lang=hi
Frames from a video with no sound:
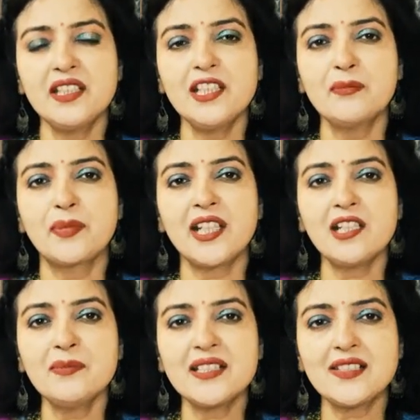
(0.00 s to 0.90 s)
एक
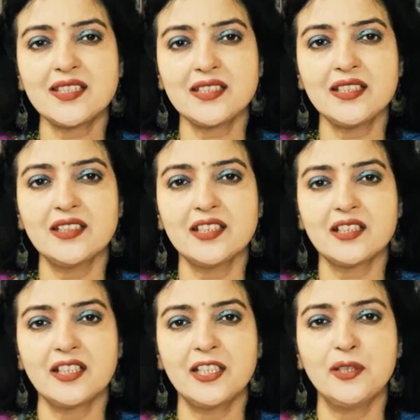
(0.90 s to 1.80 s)
ब्रेकअप की स्थिति
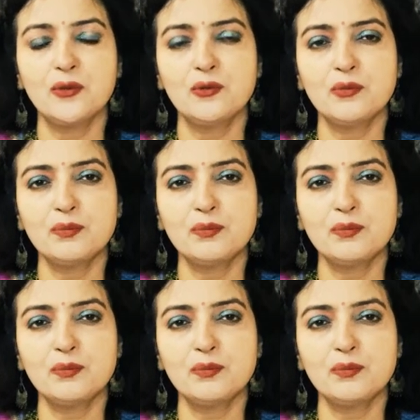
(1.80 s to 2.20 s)
देख रही हूँ